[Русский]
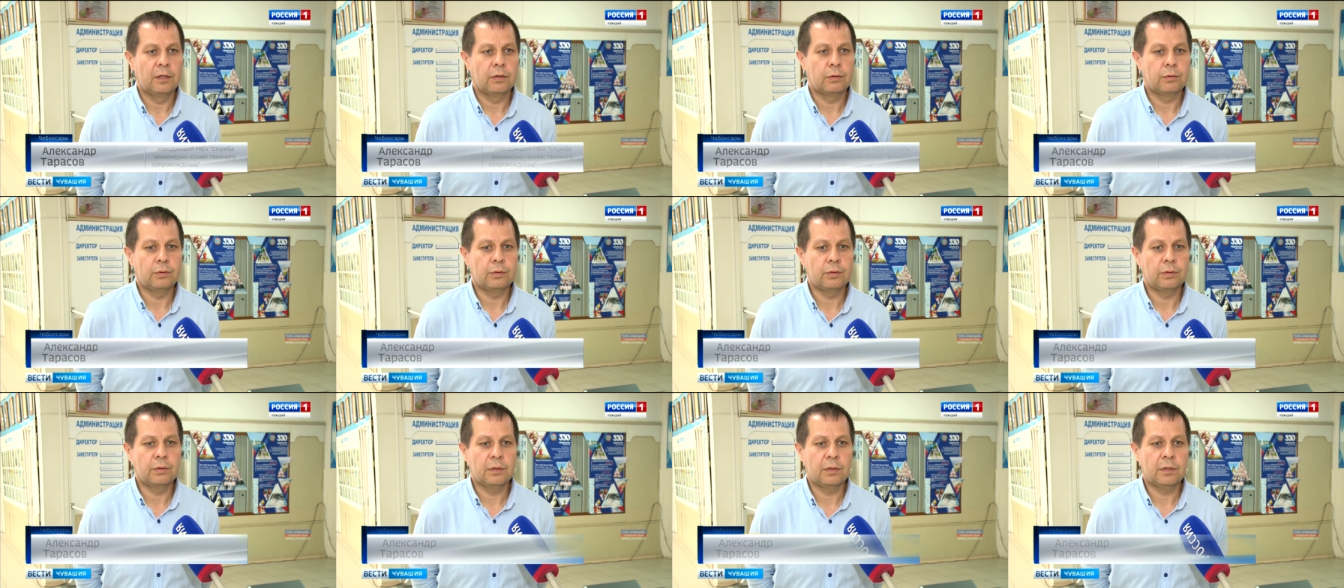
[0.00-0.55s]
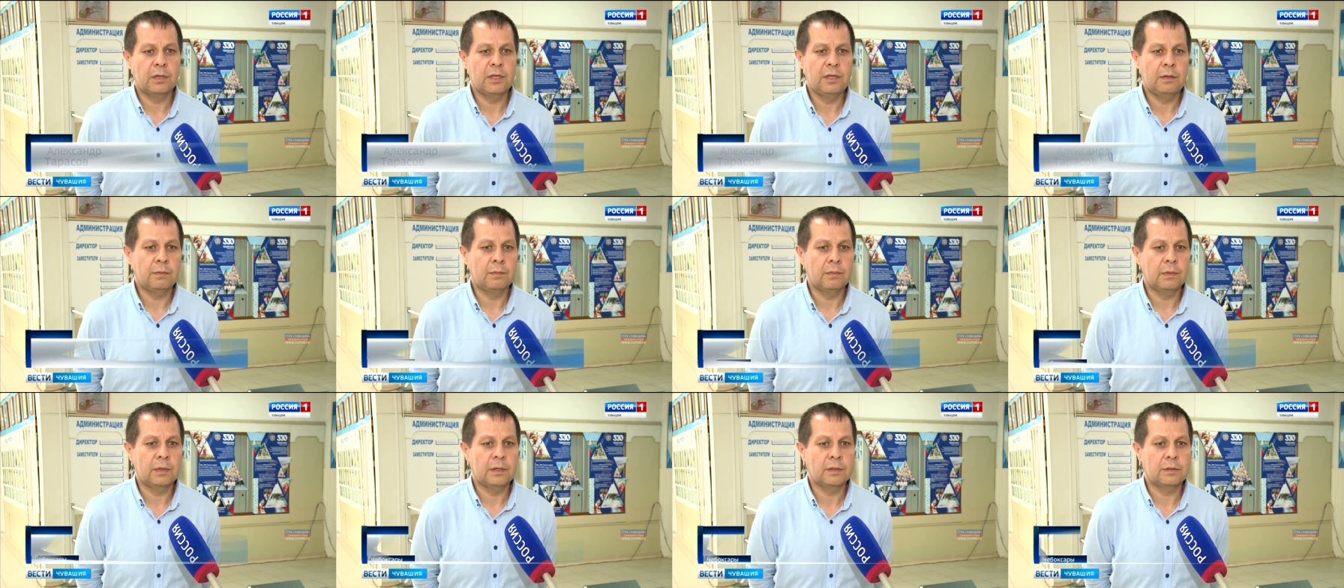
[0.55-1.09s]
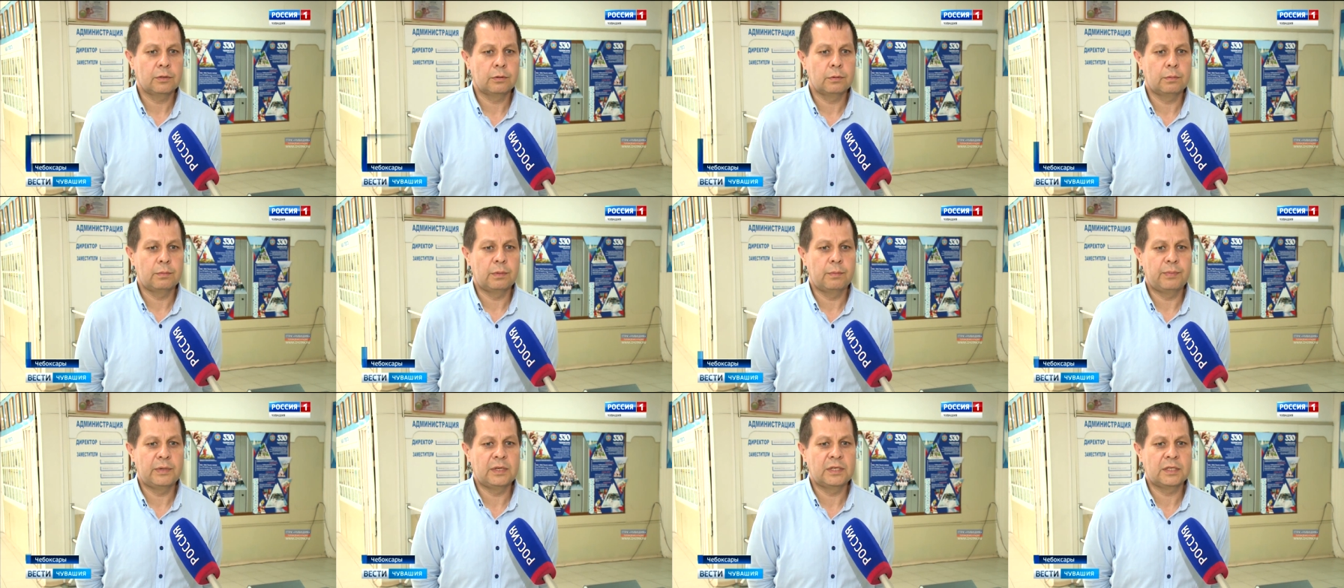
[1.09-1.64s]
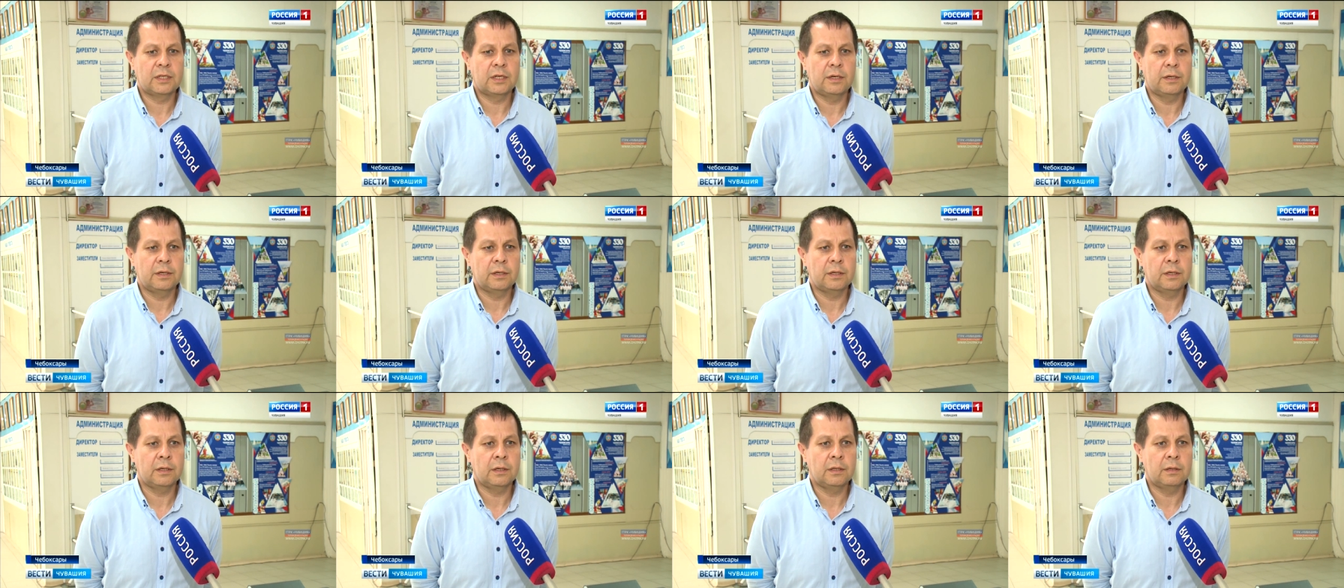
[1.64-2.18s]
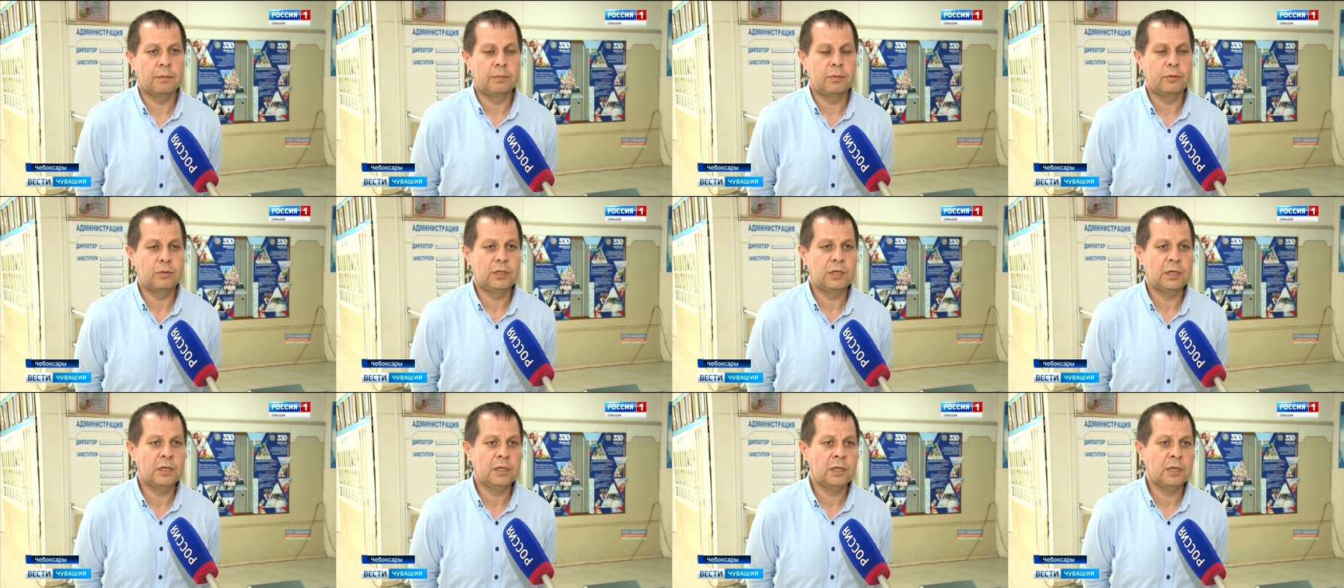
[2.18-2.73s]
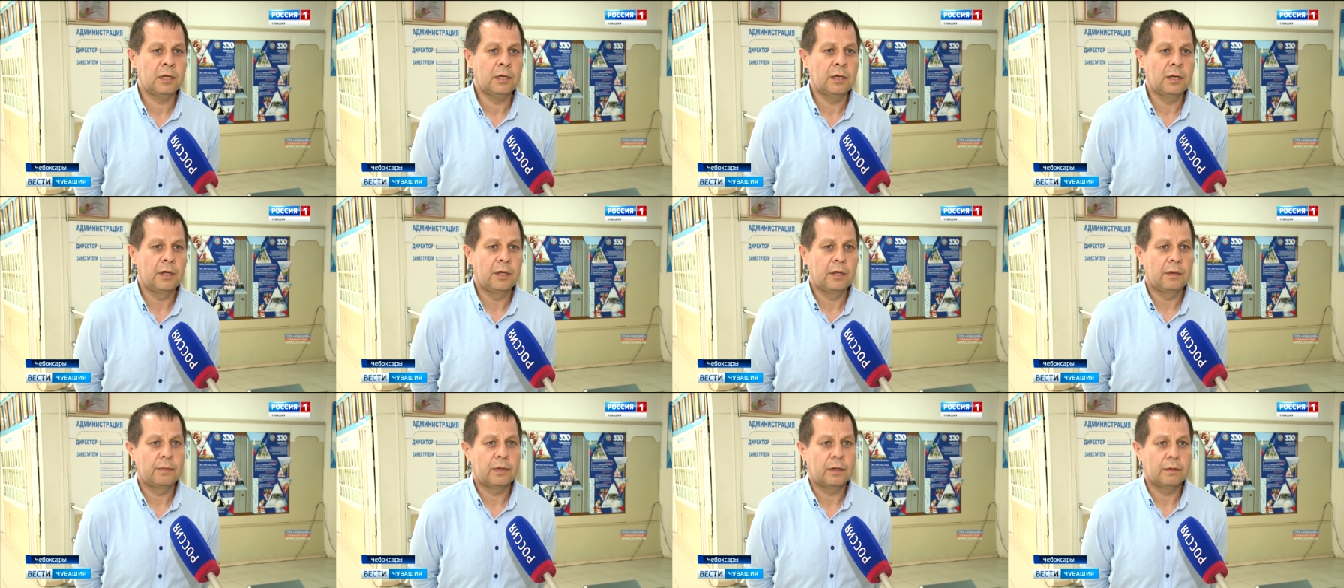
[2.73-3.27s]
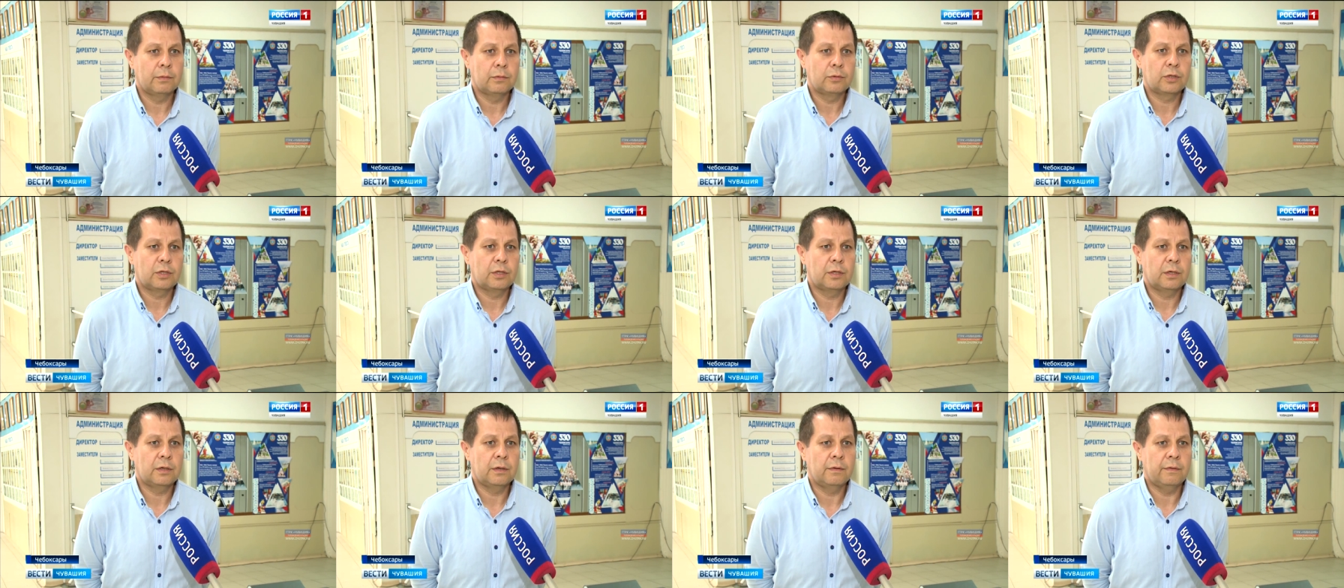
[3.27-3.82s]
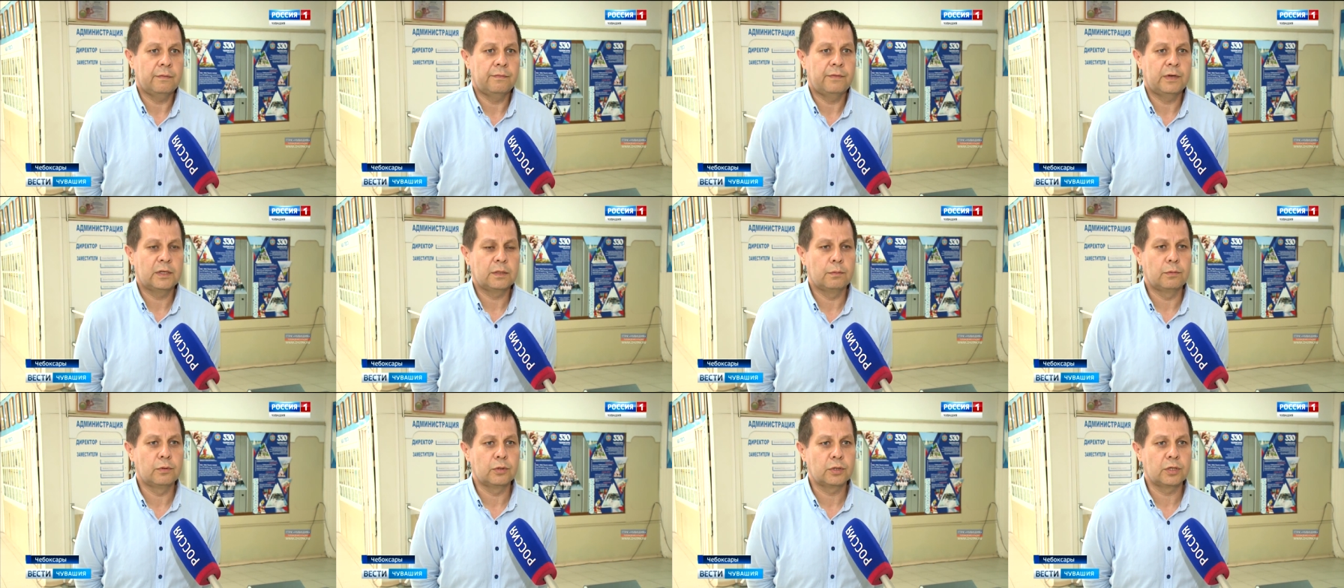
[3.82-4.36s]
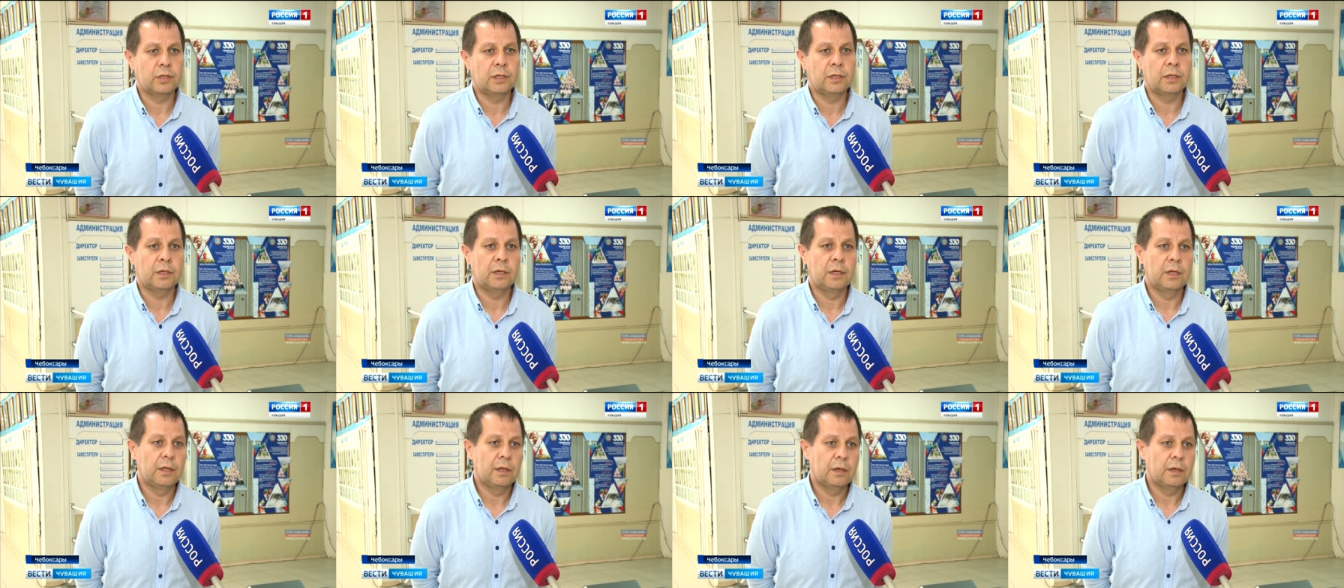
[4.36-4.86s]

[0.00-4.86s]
то к ним особо пристальное наблюдение, потому что, возможно,